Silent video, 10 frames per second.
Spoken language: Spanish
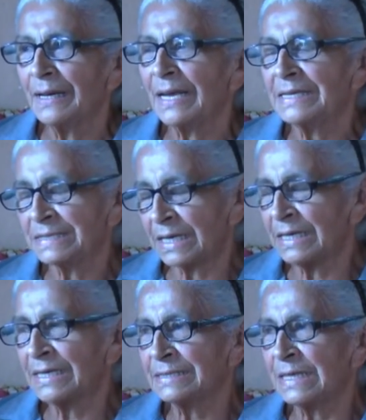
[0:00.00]
ahí,
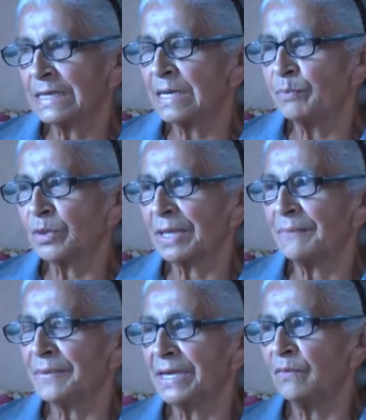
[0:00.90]
en ese equipo
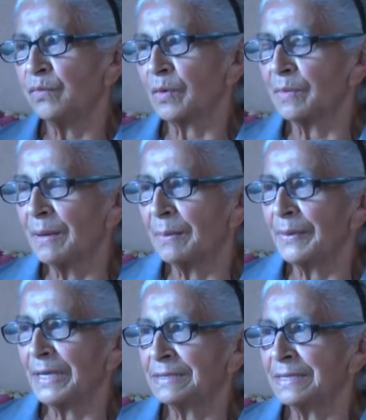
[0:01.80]
también formaba
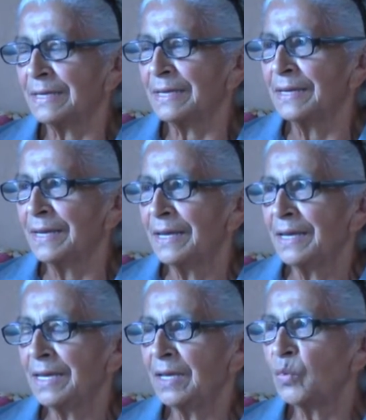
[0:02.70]
parte
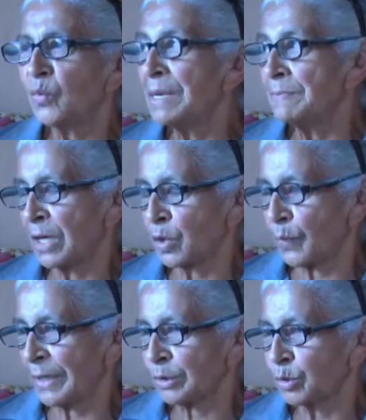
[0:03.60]
Wilman
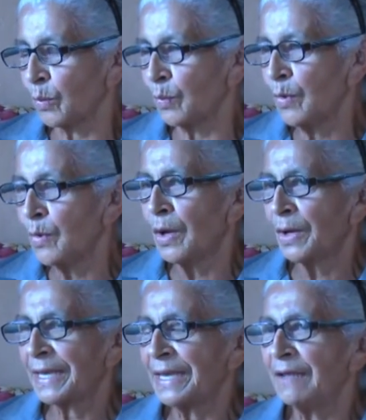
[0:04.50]
Roberto Bu,
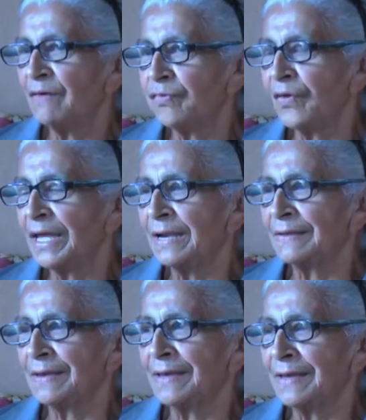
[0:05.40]
que él fue el
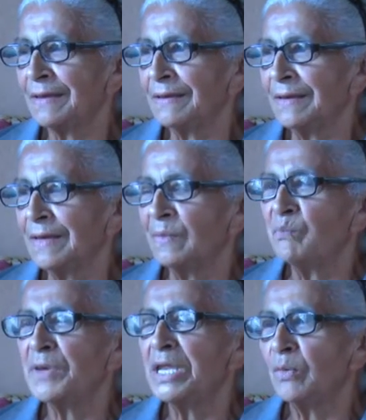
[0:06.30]
que
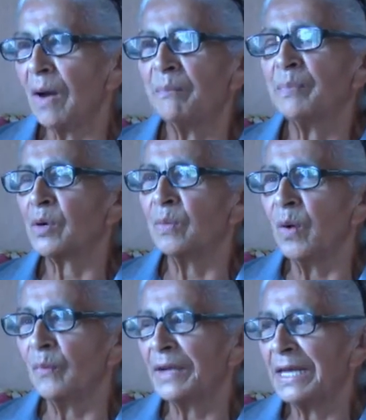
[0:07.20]
vino a
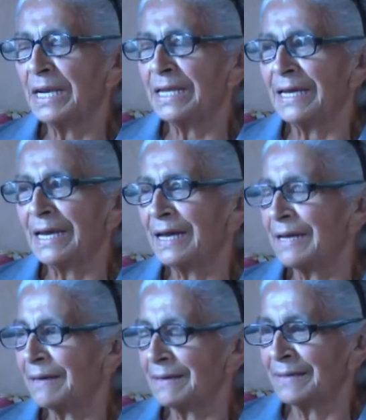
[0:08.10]
promover y
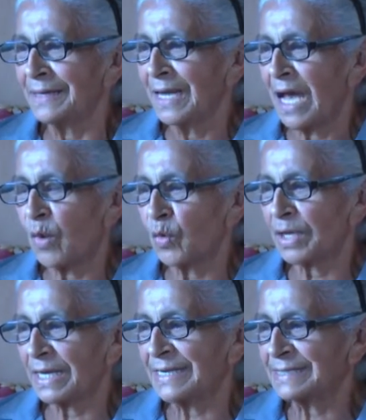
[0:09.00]
a a
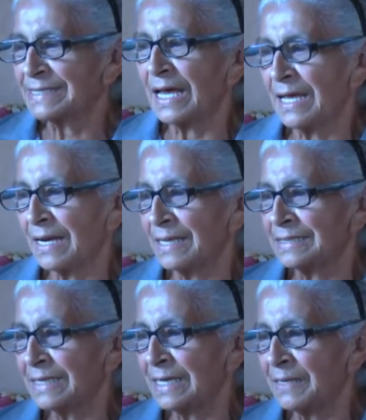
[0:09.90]
organizar, a
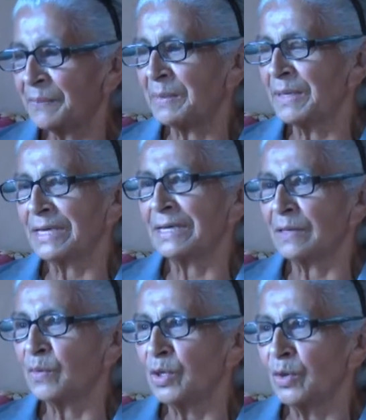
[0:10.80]
hacer las primeras
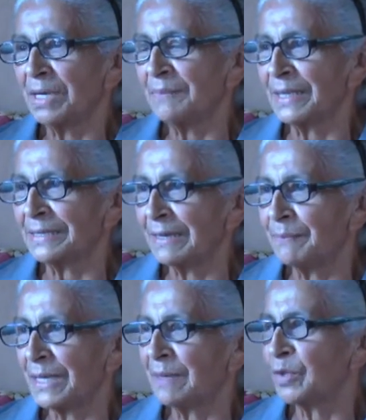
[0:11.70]
reuniones, ¿verdad?
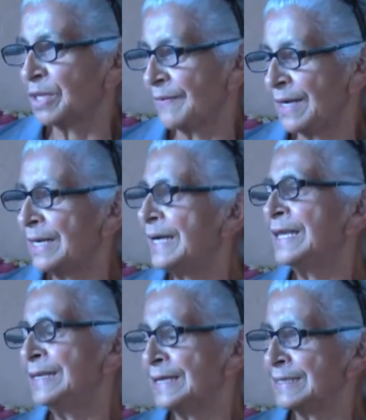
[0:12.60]
Para motivar a la
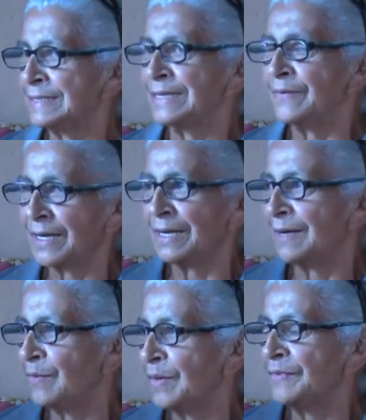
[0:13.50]
gente que se llevara a
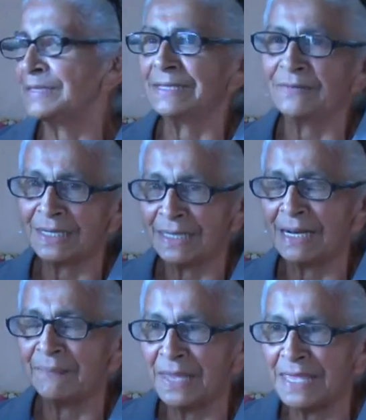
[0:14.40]
cabo el Festival de
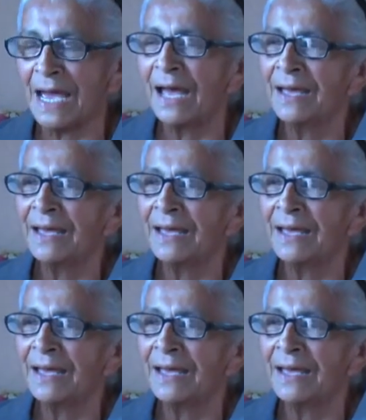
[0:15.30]
la Piña.